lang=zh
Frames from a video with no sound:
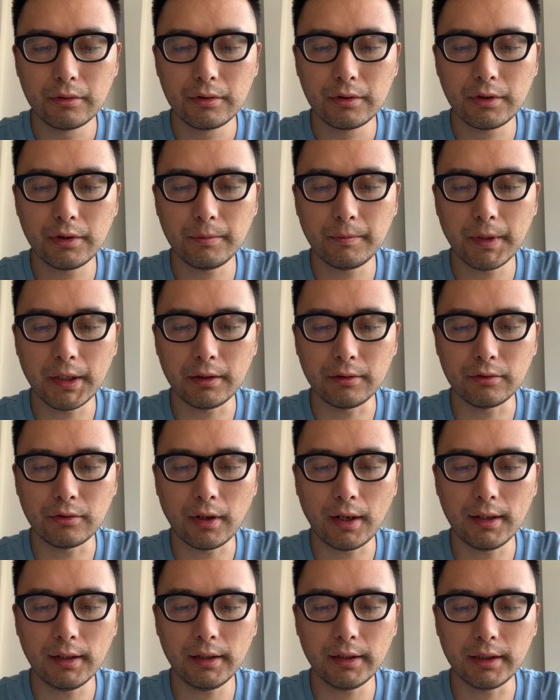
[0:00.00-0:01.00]
自命
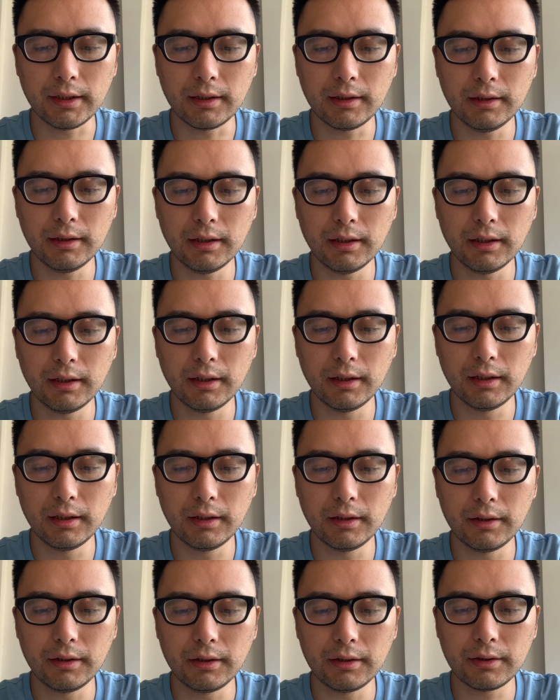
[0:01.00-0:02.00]
传了一
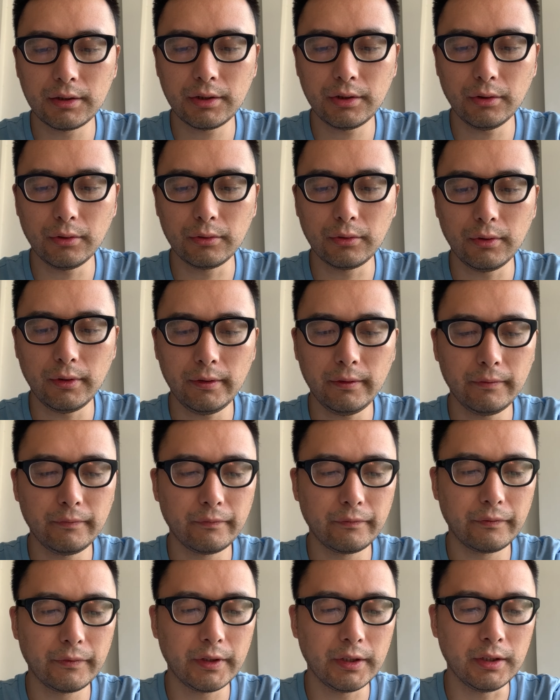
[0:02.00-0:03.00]
个绣墩，
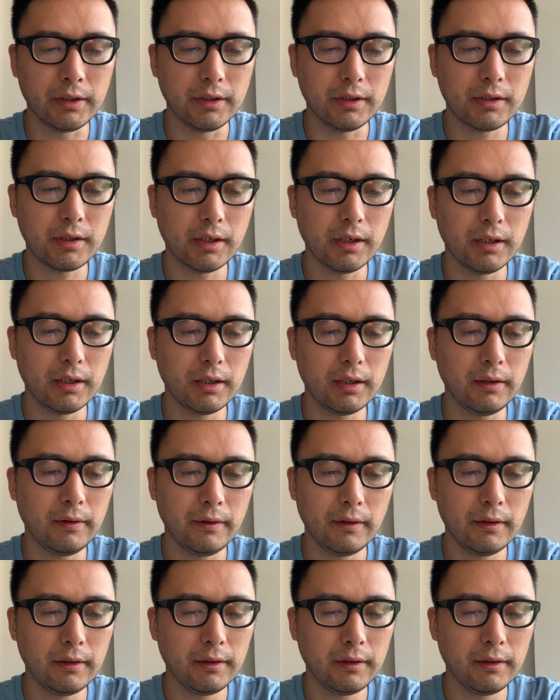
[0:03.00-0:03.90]
倚着；